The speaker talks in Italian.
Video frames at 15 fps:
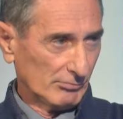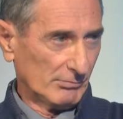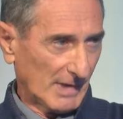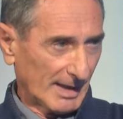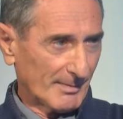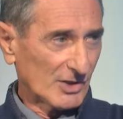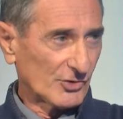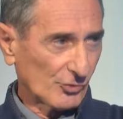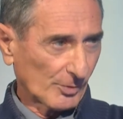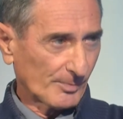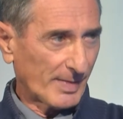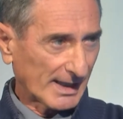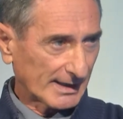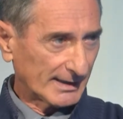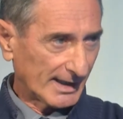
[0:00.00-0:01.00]
la maggior
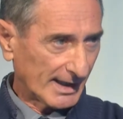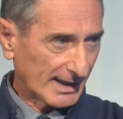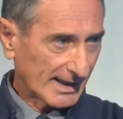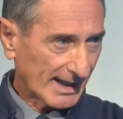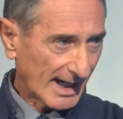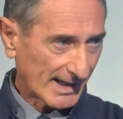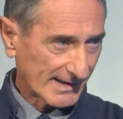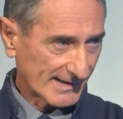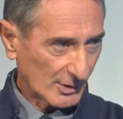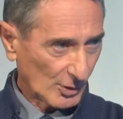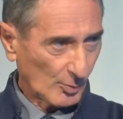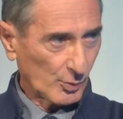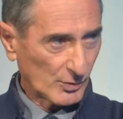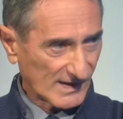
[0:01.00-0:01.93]
parte dei casi è dopo i